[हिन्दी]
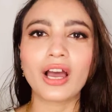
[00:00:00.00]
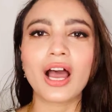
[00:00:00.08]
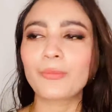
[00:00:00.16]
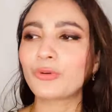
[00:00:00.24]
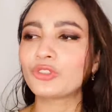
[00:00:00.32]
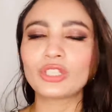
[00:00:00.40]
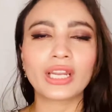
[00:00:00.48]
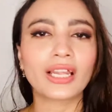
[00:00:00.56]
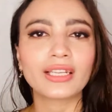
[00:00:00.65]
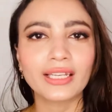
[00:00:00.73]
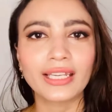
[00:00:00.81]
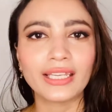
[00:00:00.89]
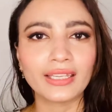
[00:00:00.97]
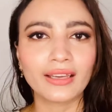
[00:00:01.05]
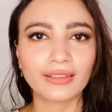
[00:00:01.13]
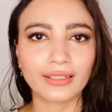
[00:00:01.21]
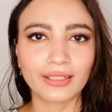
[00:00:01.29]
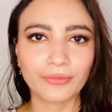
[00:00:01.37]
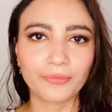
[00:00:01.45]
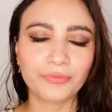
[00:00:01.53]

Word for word: आपको चलाना नहीं आता है